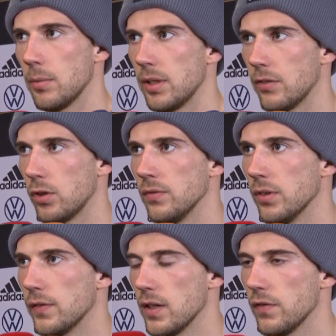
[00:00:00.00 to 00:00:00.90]
Aber da wollten
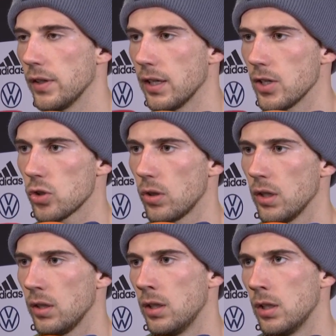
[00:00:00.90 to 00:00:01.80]
wir auf jeden Fall
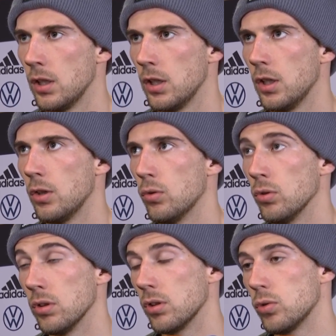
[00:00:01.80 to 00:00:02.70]
gegensteuern
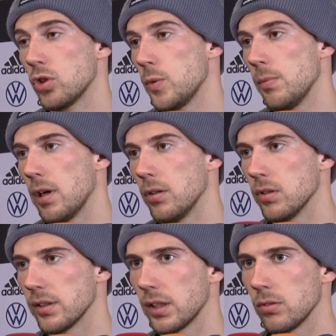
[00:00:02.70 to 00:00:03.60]
und ein gutes Spiel machen.
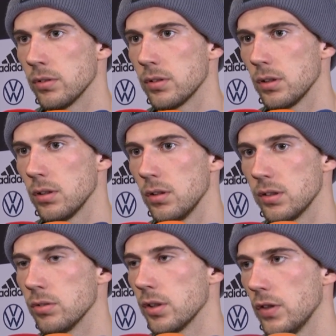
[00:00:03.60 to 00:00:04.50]
Und das hat uns, äh,
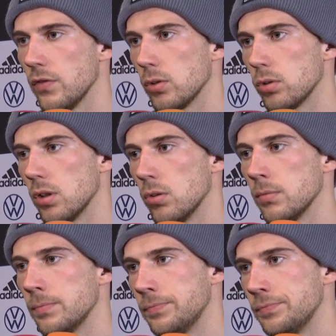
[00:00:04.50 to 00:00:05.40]
ist uns auf jeden Fall gut
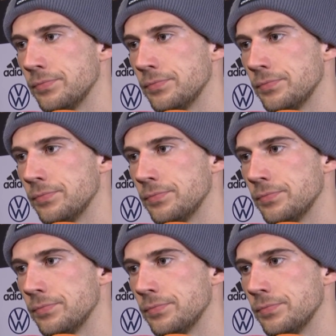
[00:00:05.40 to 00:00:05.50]
gelungen.